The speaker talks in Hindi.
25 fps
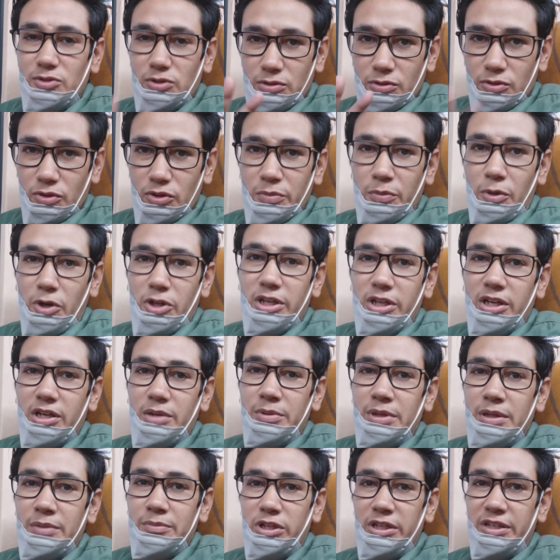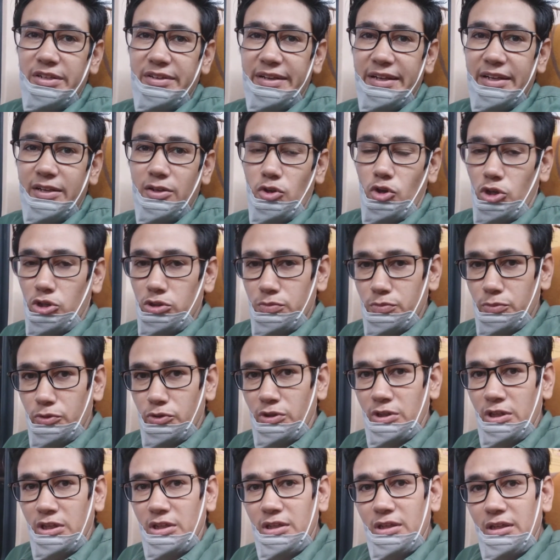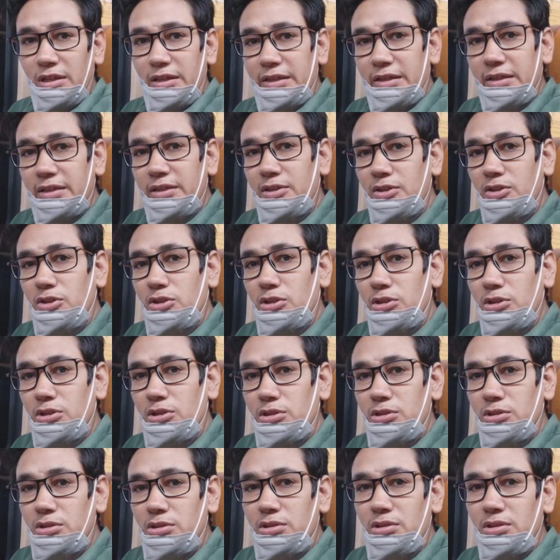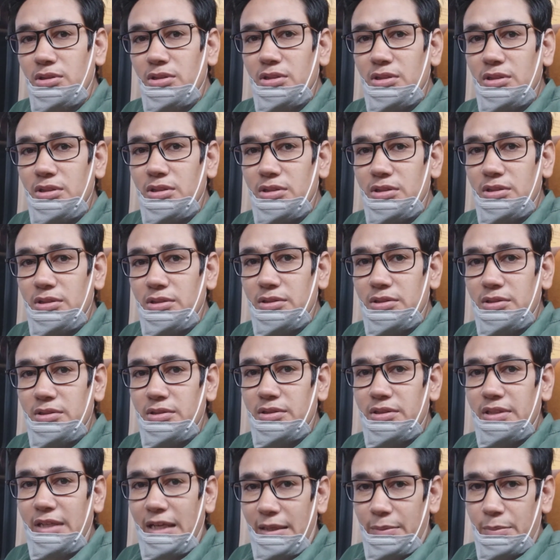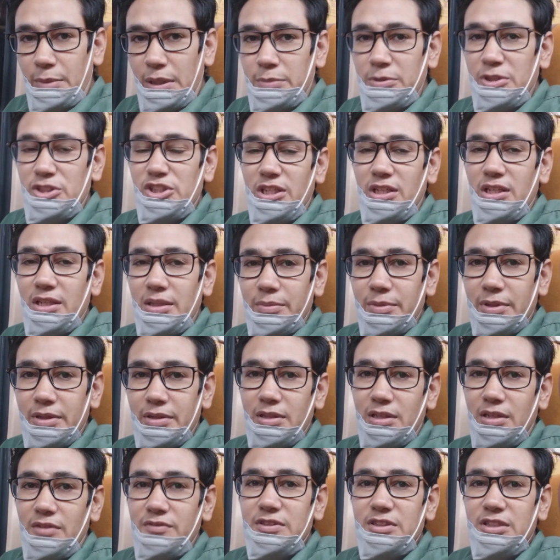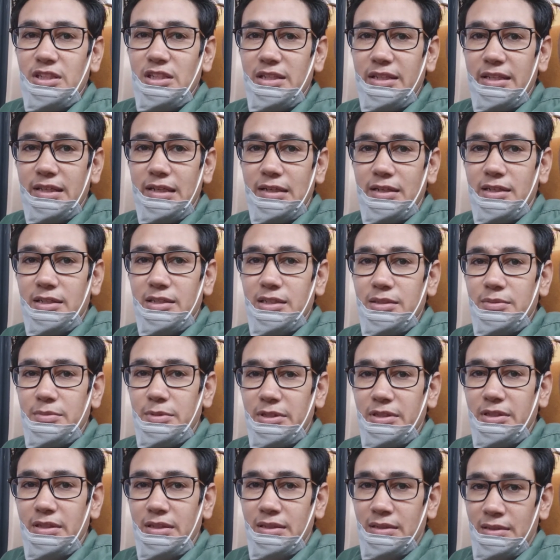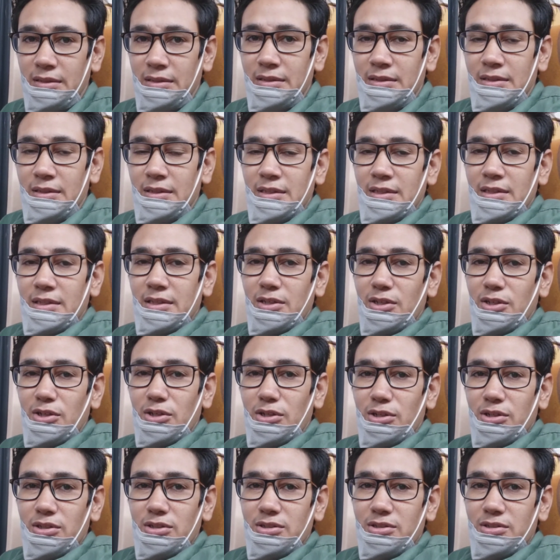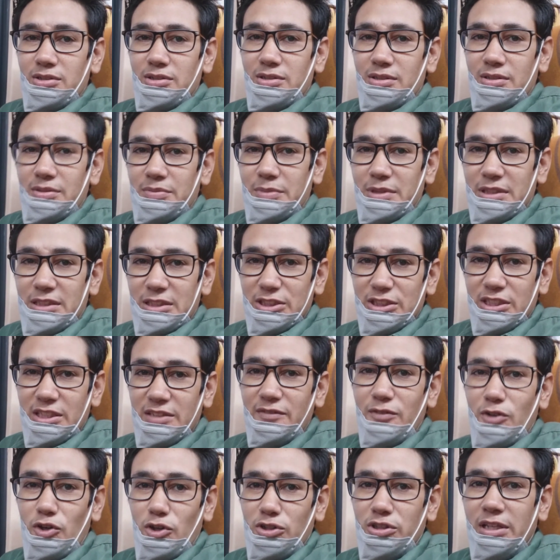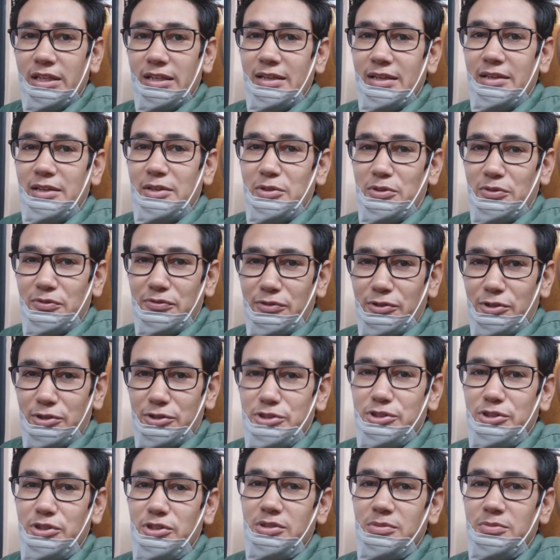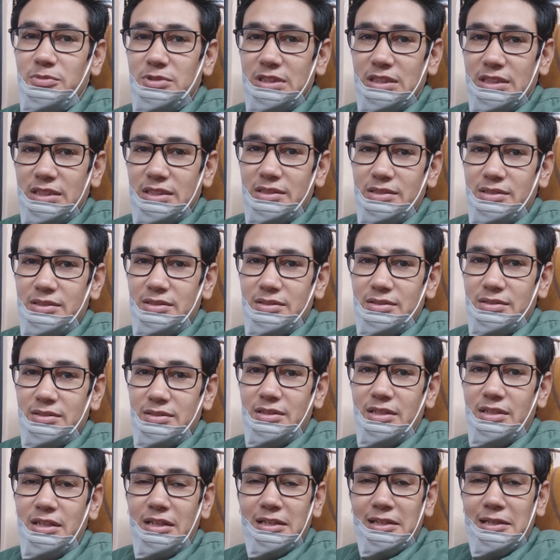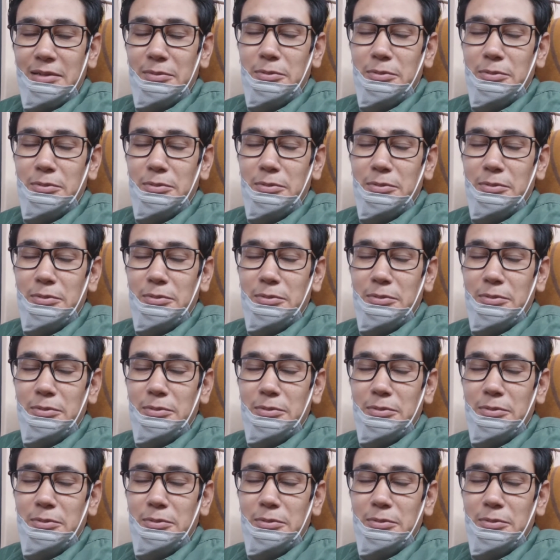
गुड मॉर्निंग अभी हमने ट्रेन ऑन बोर्ड कर लिया है और टाइम uh, है अभी चलने में काफ़ी जल्दी आ गया हमें और मनीषा ब्लॉग देखेगी तो फॉर श्योर मुझे गालियाँ